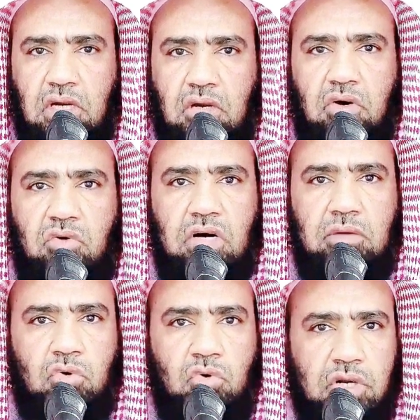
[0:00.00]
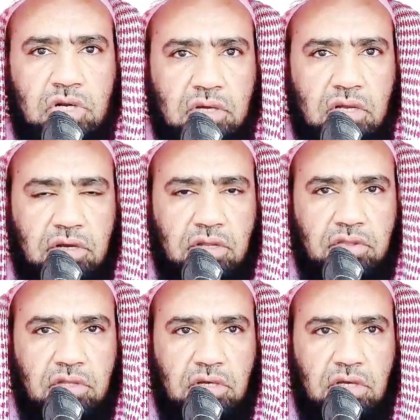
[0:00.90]
رواه أبو هريرة
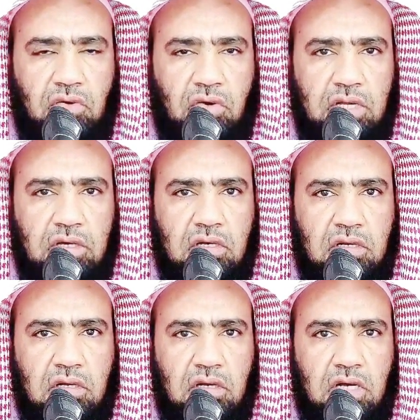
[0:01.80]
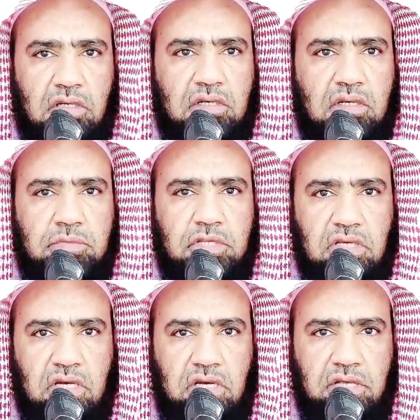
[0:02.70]
رضي الله عنه عن
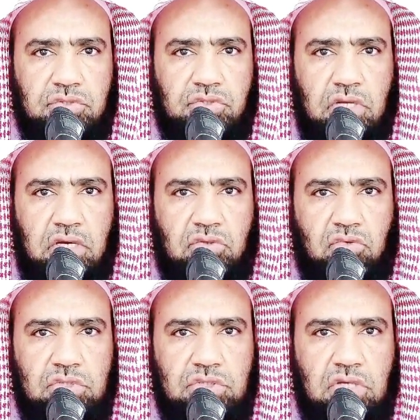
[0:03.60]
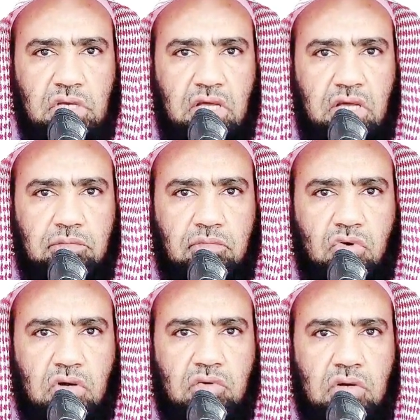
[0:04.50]
النبي عليه الصلاة والسلام
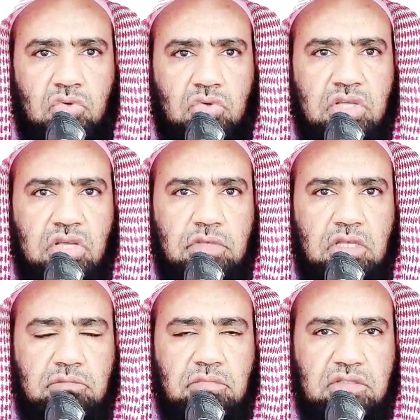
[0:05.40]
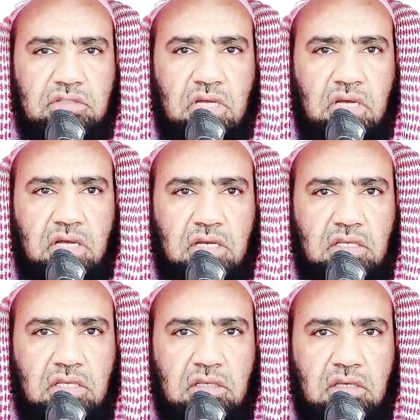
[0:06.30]
ورواه تميم
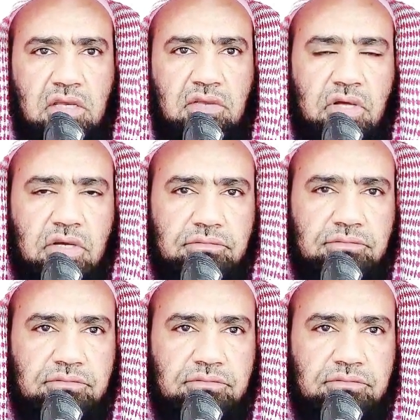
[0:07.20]
الداري أيضا